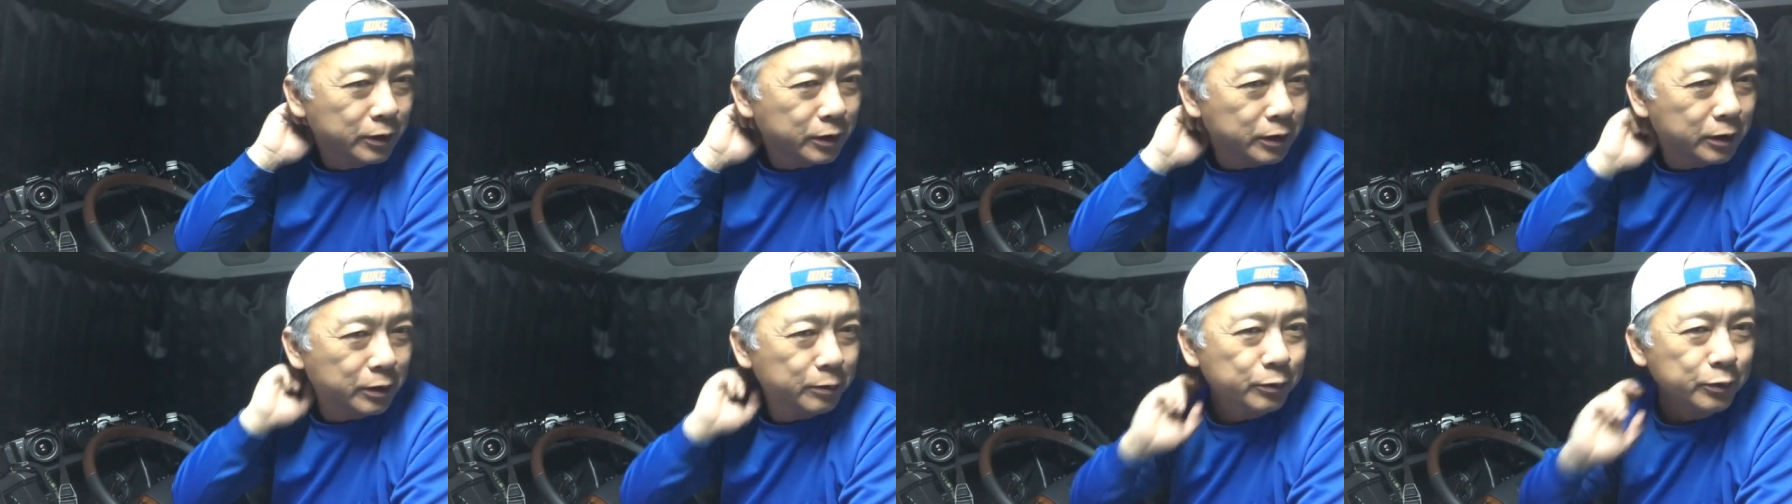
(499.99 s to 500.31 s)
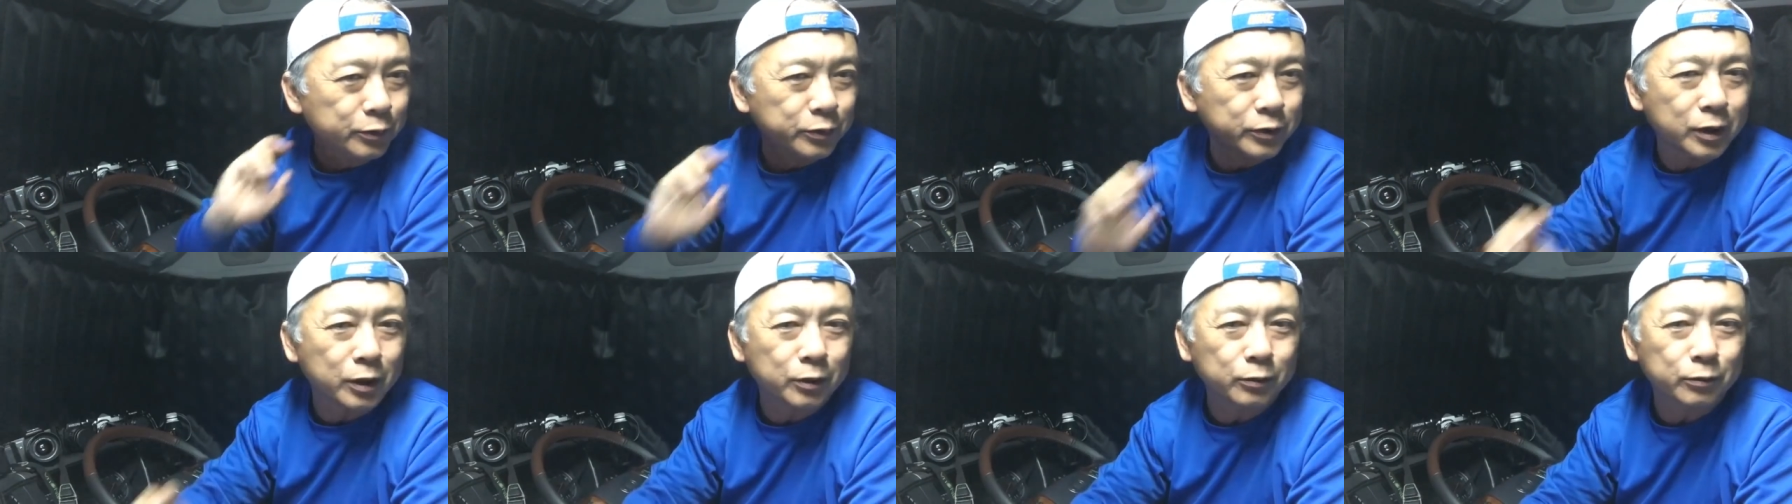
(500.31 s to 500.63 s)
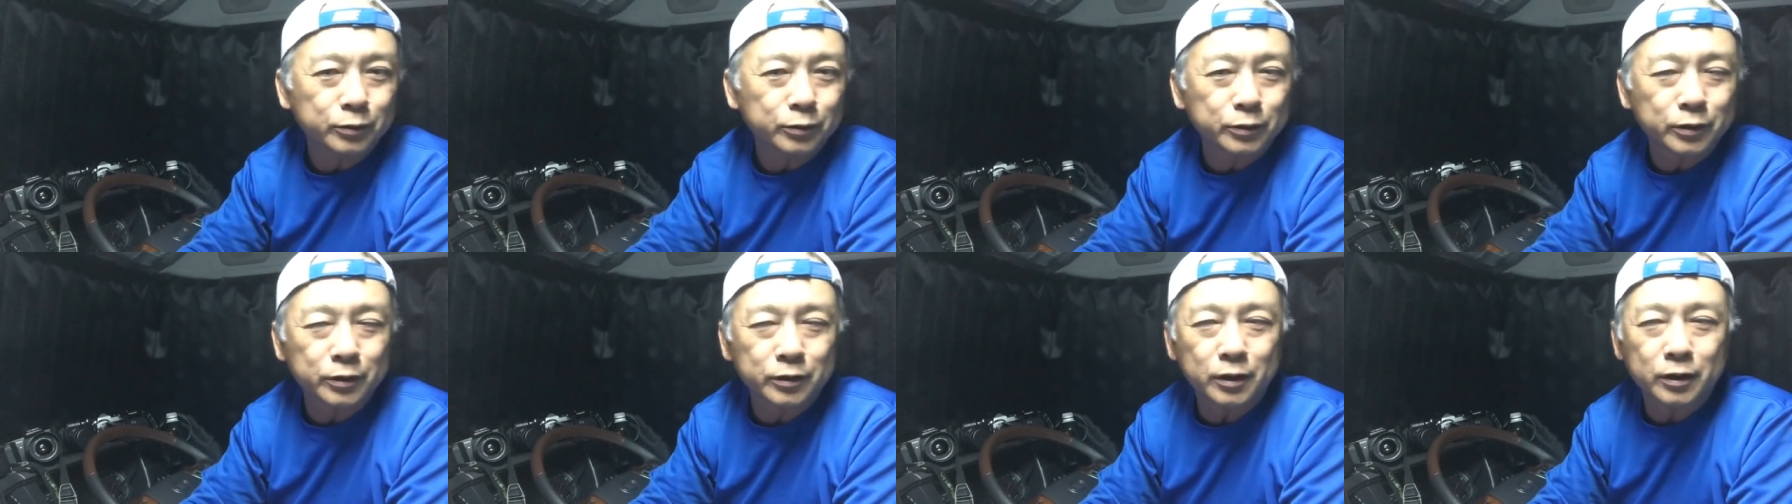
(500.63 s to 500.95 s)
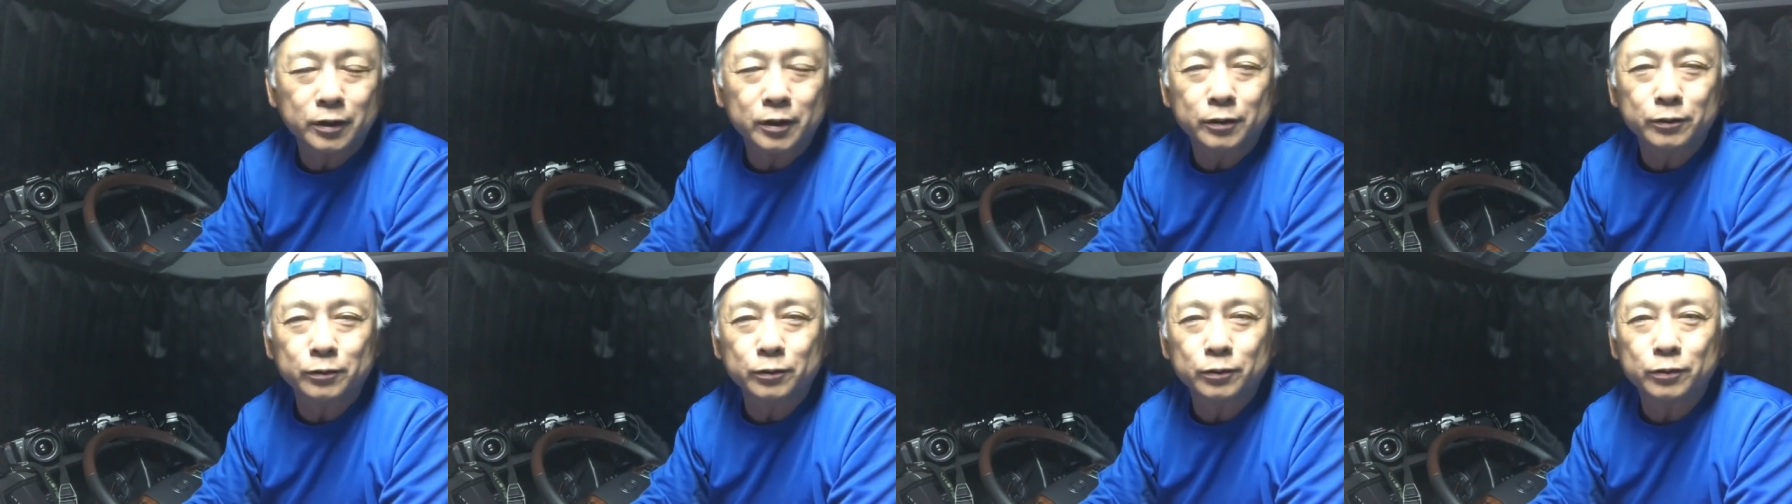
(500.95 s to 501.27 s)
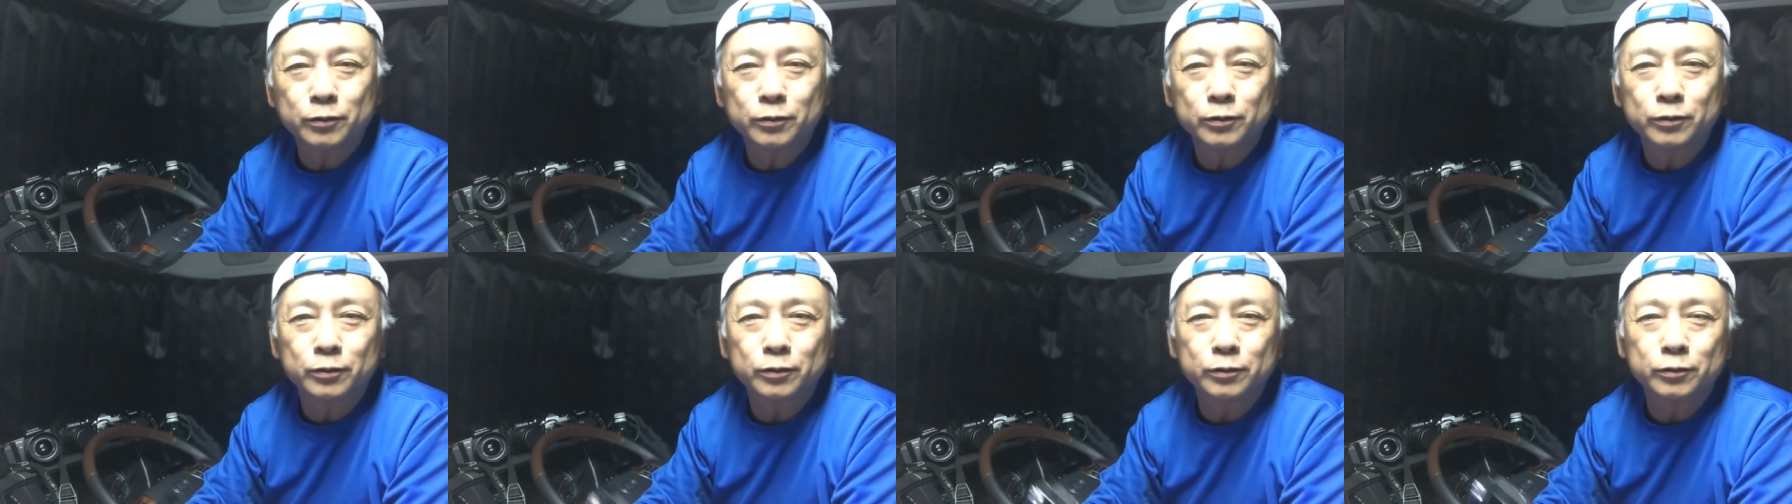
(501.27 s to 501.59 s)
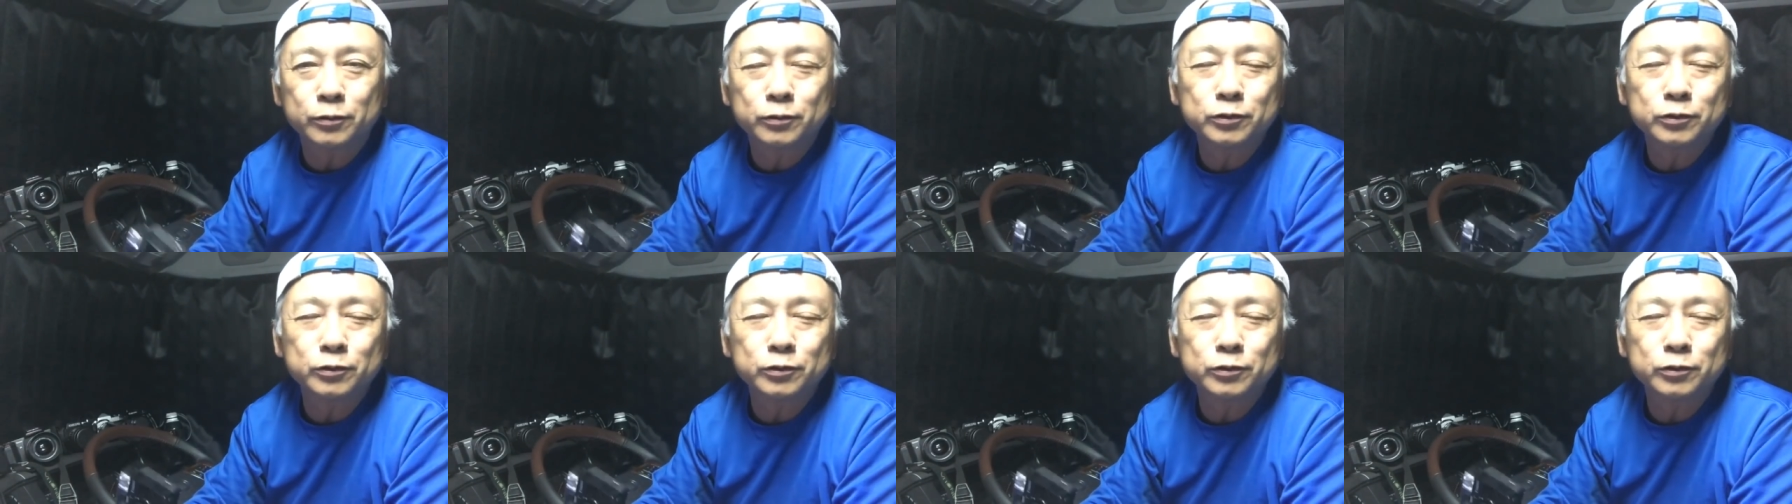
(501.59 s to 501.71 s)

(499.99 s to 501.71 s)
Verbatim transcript: えー、元箱でね、あの、